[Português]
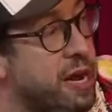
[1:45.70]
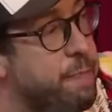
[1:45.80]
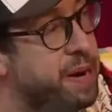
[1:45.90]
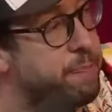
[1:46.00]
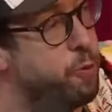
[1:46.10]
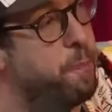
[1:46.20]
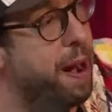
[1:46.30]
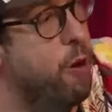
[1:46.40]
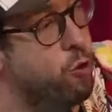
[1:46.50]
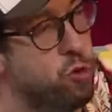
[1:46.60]
dólar é para pro
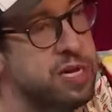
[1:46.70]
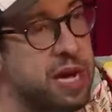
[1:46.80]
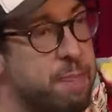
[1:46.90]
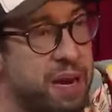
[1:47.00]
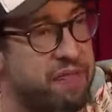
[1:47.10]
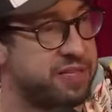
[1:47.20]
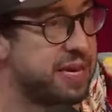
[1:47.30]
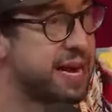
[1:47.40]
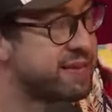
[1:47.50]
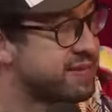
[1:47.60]
palco e aí para ela
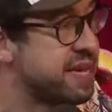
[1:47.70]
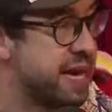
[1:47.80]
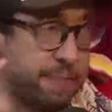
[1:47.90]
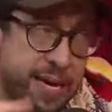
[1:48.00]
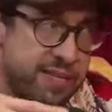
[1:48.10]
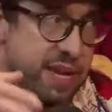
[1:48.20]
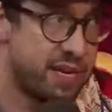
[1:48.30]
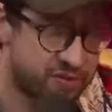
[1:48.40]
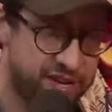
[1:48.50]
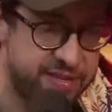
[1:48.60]
fazer gracinha, porque às
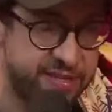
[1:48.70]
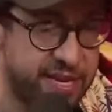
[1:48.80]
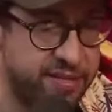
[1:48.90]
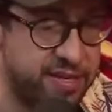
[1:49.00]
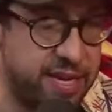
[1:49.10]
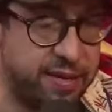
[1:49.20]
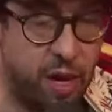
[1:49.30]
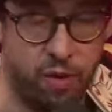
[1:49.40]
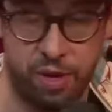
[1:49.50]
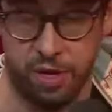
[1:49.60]
vezes elas fazem as gracinhas e
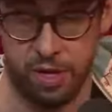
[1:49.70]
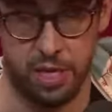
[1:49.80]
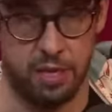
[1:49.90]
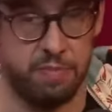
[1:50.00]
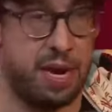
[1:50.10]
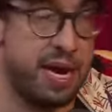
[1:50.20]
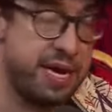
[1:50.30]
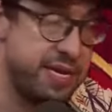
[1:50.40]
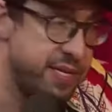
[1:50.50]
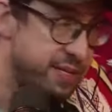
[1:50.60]
tal.
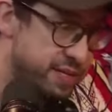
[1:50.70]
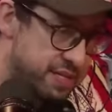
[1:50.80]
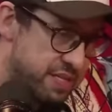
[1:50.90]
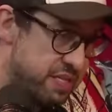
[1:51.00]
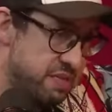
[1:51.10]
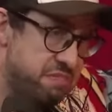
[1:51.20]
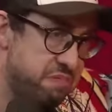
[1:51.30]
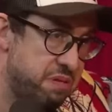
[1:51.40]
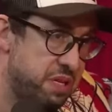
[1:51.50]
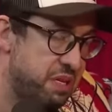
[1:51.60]
Mas.
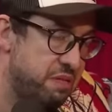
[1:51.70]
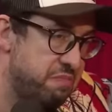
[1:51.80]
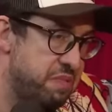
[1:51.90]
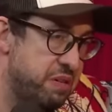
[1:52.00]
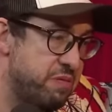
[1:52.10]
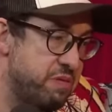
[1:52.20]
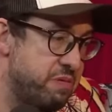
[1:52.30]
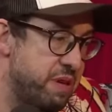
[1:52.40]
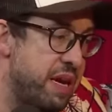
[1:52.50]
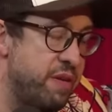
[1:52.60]
Eu
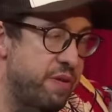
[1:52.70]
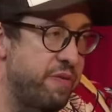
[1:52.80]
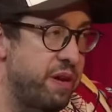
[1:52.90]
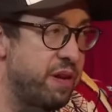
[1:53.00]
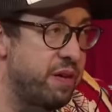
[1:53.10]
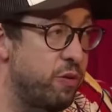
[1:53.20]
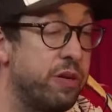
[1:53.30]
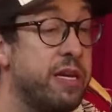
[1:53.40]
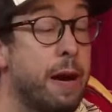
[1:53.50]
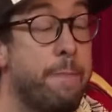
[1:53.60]
não. Mas é, é
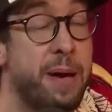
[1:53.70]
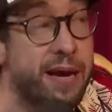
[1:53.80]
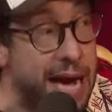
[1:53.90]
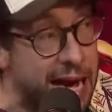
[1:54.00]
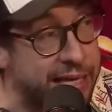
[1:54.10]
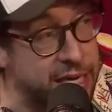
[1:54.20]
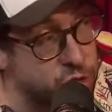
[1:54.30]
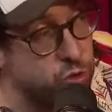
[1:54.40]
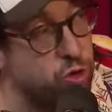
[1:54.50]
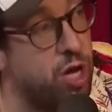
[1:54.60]
caríssimo, eu, eu né? O custo de
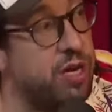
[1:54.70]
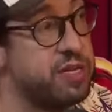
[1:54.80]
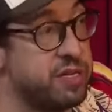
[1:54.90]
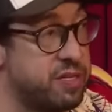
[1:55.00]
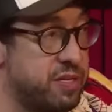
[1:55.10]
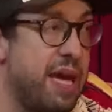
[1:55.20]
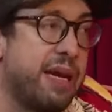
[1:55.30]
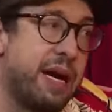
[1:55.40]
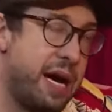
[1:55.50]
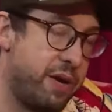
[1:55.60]
vida é muito dólares. caro
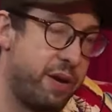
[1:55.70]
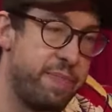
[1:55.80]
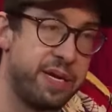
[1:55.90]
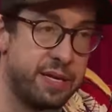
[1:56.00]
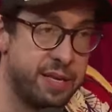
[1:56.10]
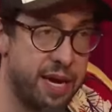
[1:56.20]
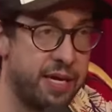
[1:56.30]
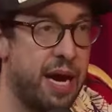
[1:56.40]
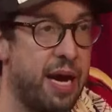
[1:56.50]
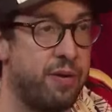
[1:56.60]
brincadeira
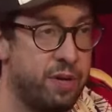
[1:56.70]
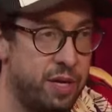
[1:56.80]
é caro.